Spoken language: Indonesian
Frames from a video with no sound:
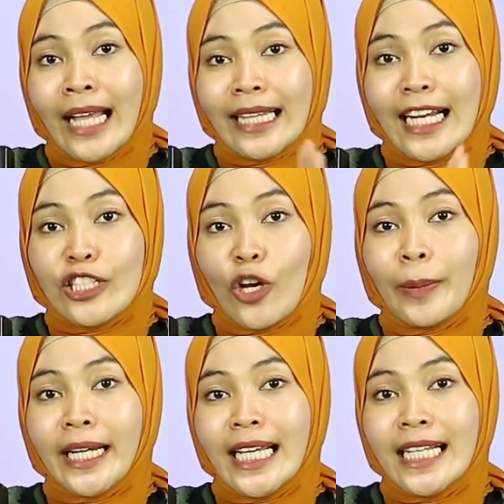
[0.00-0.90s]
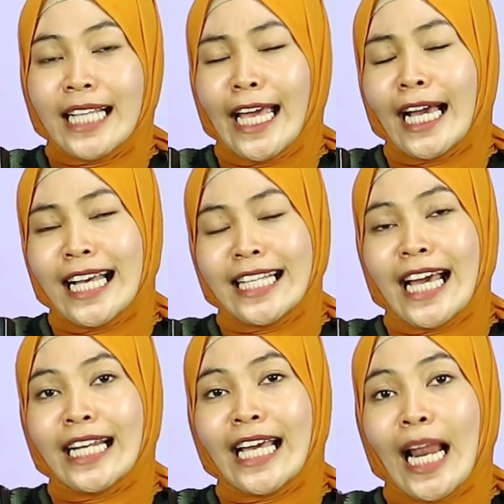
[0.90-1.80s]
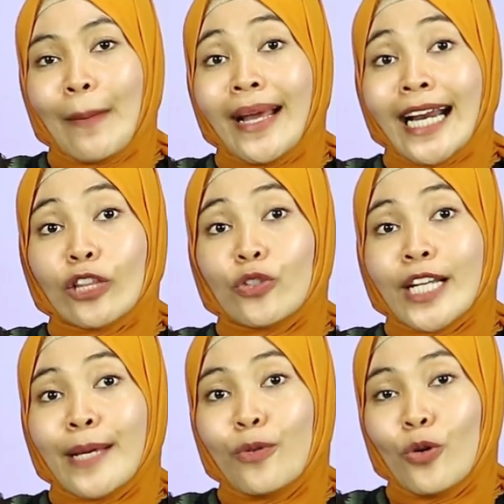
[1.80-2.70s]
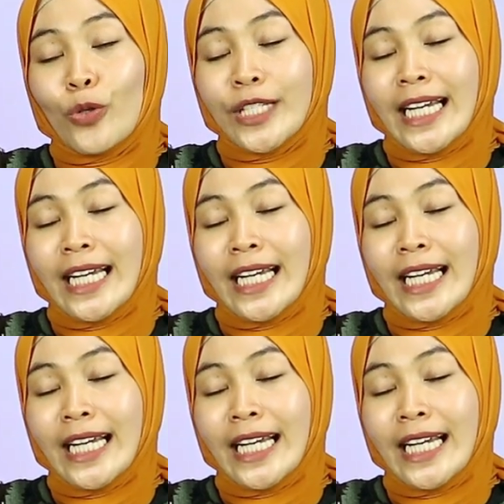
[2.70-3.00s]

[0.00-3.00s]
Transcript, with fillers: teleskop ini saya kasih harga 800.000.